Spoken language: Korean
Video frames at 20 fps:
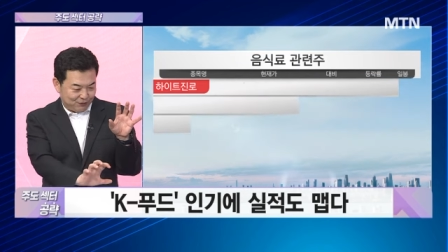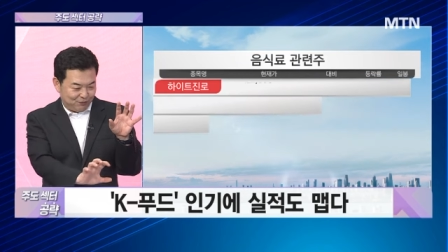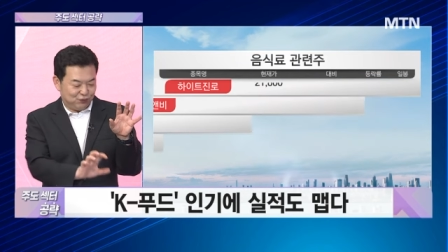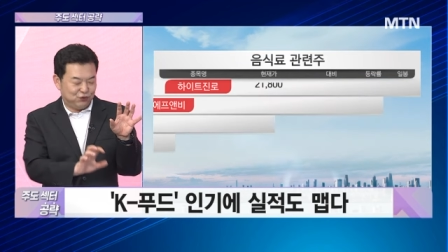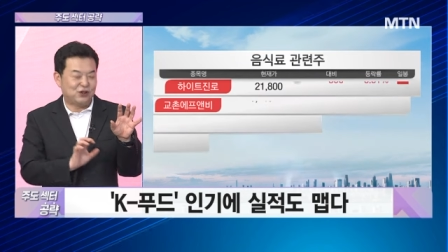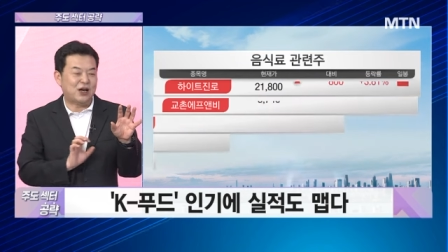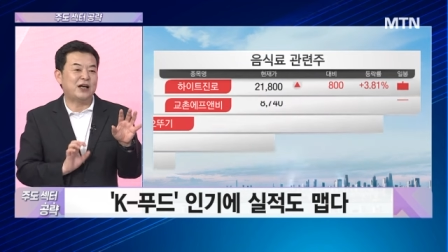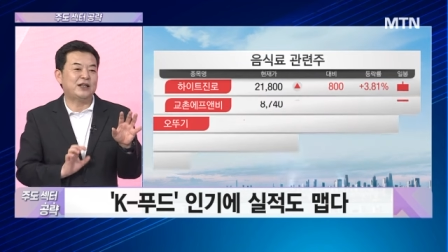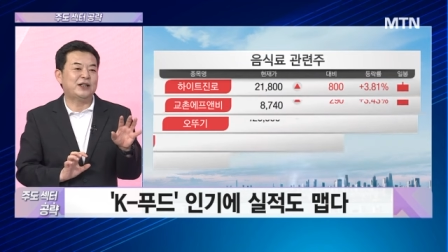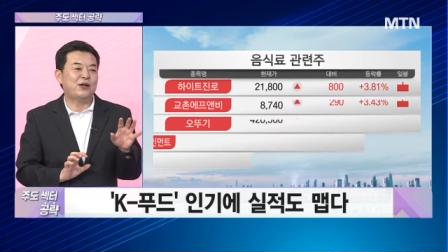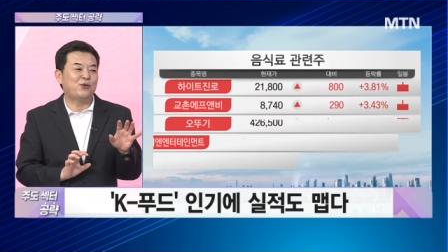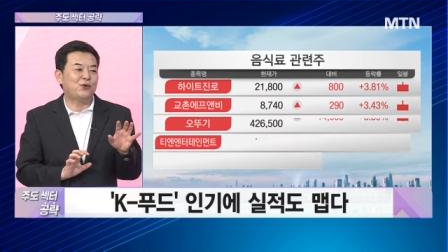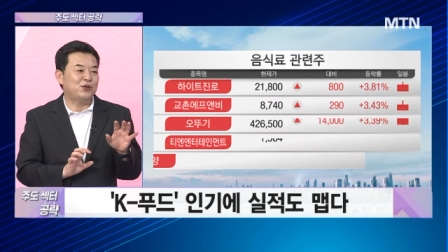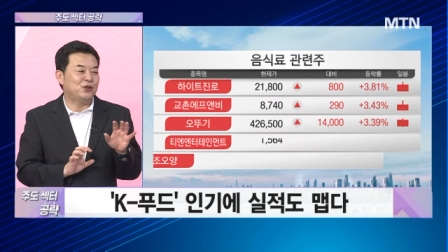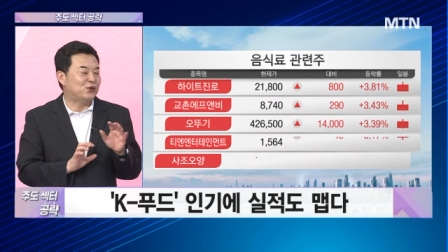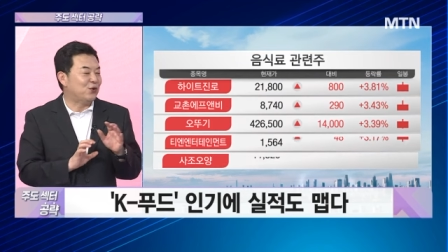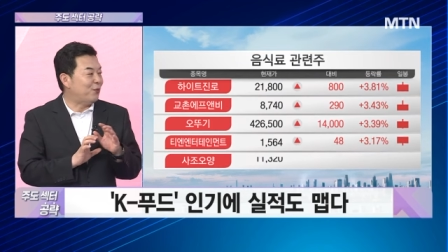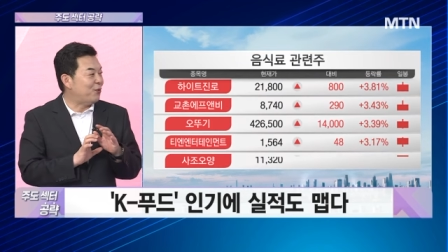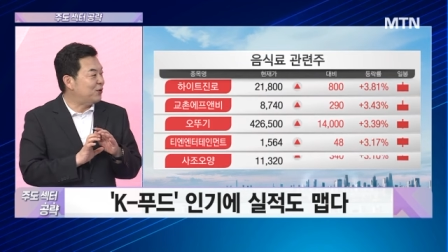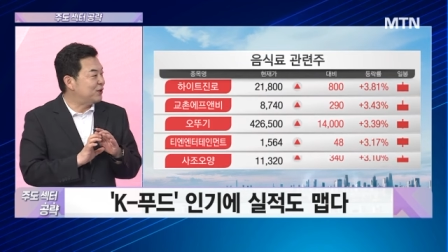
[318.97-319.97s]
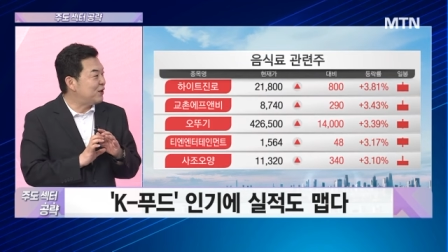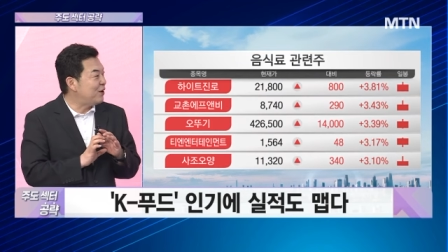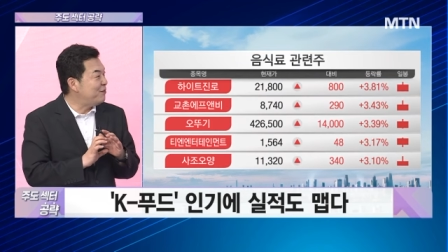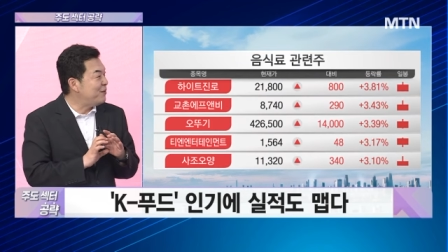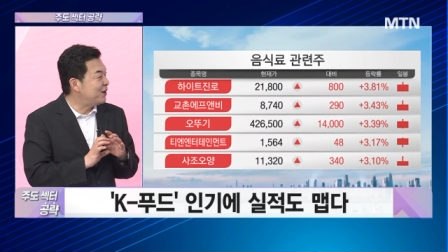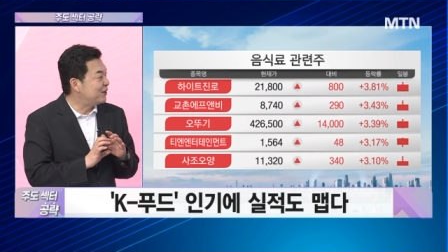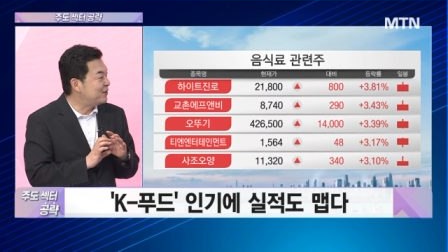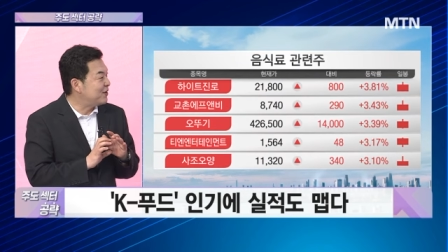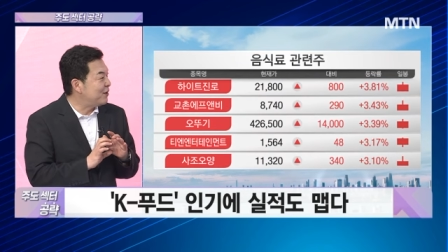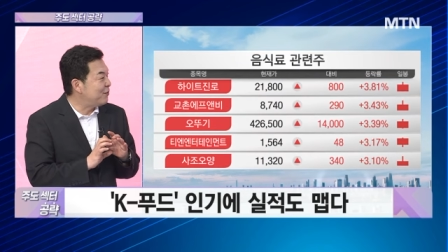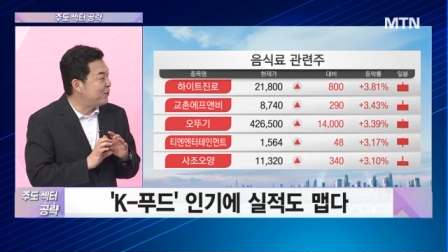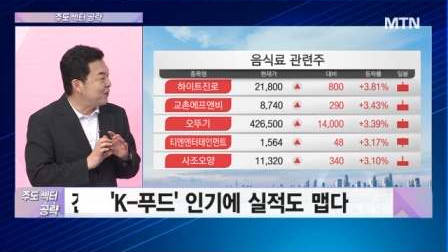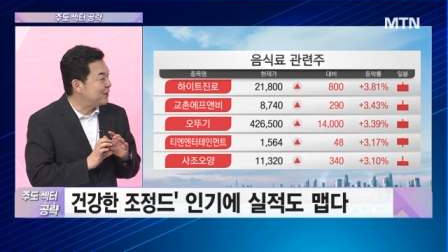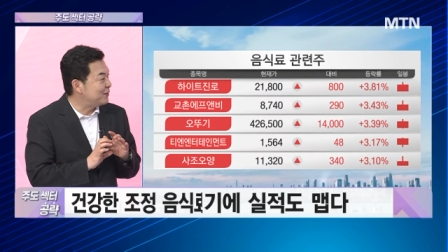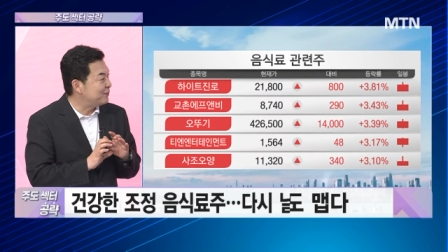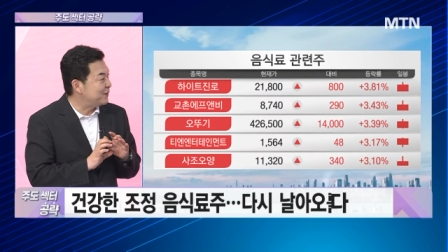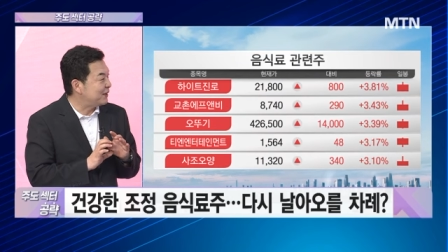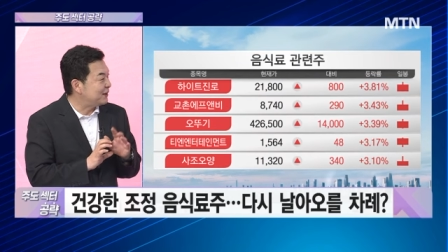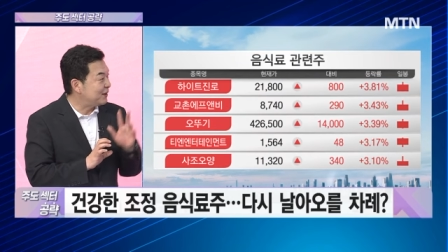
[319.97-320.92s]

부각이 되고 있는 종목을 설명드려보겠습니다.